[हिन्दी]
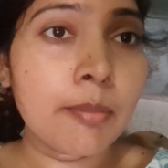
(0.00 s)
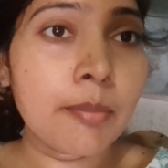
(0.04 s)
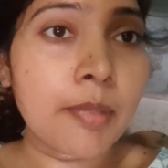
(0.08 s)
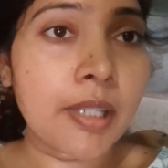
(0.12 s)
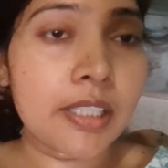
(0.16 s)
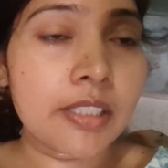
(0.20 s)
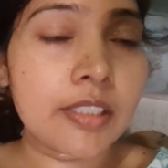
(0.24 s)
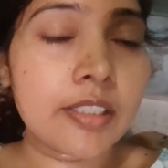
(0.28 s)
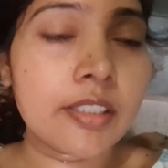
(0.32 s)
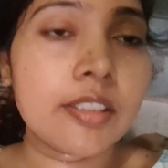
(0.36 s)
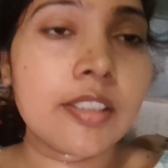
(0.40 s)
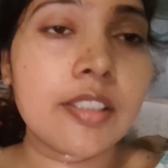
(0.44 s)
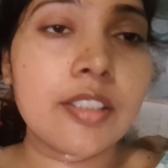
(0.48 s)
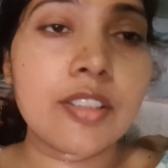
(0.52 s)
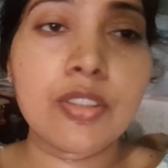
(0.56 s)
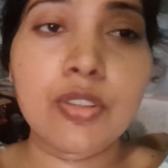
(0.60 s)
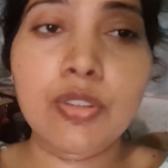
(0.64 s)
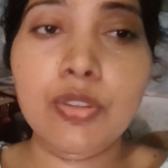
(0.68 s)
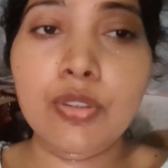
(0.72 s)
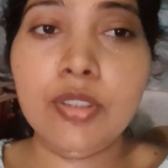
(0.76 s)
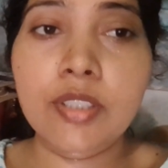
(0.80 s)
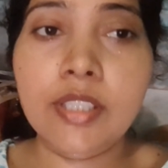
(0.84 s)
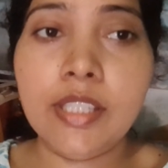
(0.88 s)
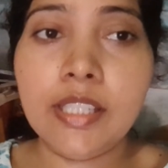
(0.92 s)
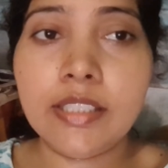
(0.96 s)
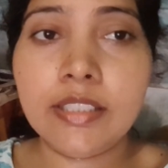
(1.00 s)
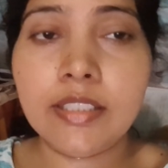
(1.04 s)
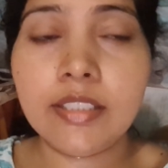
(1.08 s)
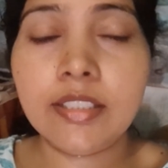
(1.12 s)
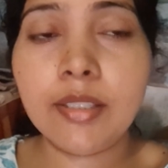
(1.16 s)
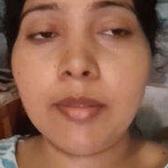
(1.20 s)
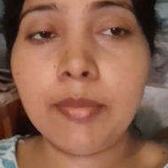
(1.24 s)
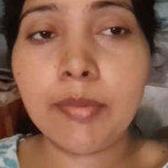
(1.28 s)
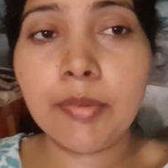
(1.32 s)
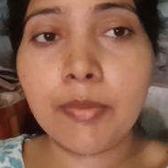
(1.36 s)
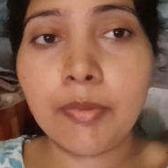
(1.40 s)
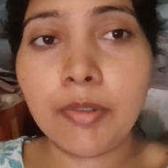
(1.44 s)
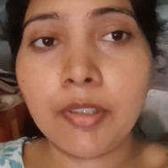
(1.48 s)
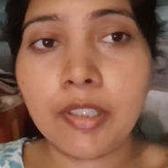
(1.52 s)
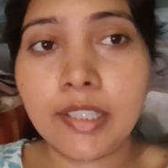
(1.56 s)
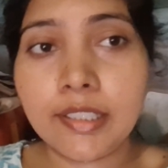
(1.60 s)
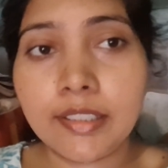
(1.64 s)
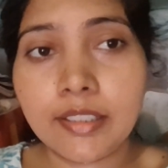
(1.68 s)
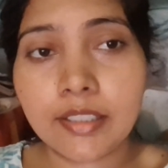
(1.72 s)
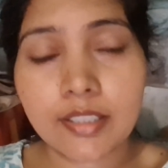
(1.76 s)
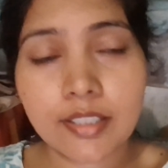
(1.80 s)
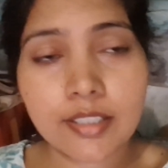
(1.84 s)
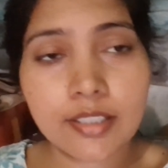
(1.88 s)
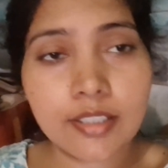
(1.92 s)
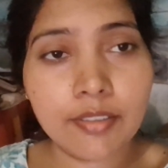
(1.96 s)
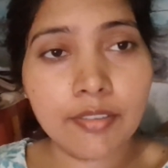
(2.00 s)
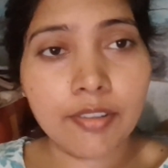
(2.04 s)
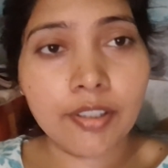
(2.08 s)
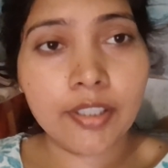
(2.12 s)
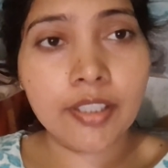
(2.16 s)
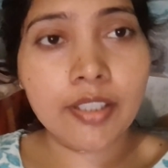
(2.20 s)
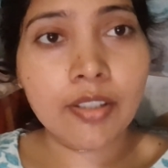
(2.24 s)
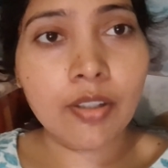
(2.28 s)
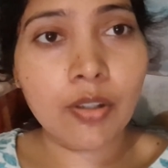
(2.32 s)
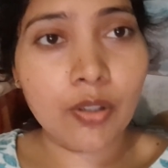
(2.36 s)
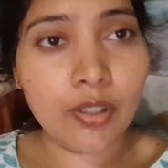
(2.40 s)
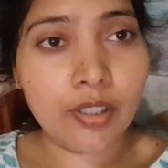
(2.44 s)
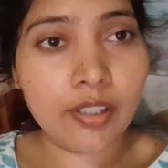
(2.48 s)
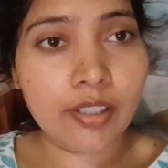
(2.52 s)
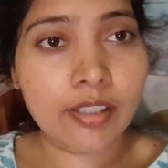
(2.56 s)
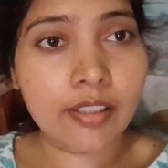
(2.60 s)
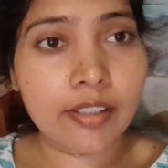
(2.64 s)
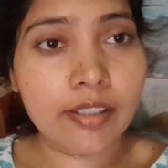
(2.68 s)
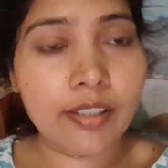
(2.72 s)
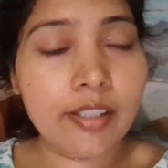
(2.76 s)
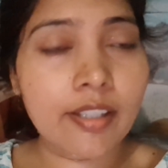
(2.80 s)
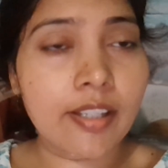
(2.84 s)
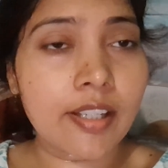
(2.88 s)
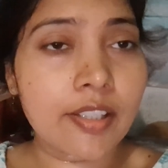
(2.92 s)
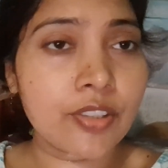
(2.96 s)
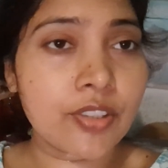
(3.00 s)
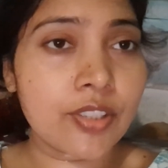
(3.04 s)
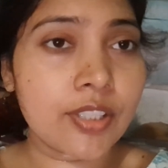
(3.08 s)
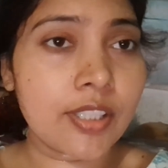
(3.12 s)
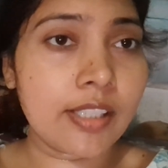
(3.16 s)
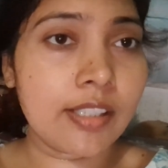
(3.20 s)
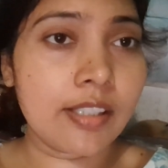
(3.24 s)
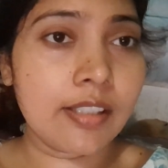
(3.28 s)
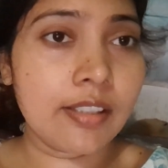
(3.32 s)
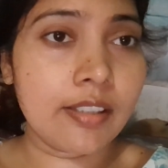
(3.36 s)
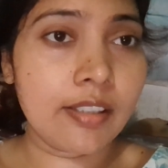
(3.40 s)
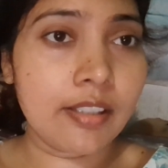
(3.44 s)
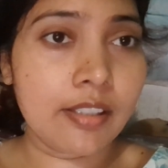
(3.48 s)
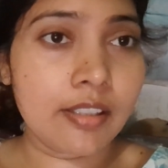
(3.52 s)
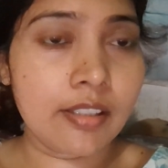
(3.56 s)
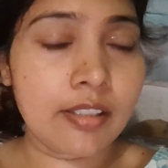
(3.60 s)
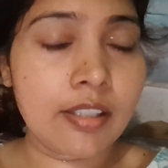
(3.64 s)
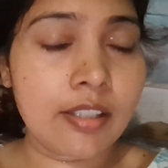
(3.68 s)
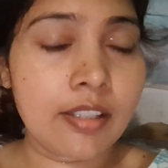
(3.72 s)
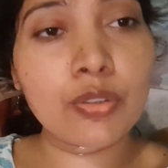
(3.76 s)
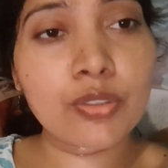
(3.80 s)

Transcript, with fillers: बांधी थी तो नेजी ने भी बोला था कि शिवानी हॉट लग रहे हैं अच्छे लग रहे हैं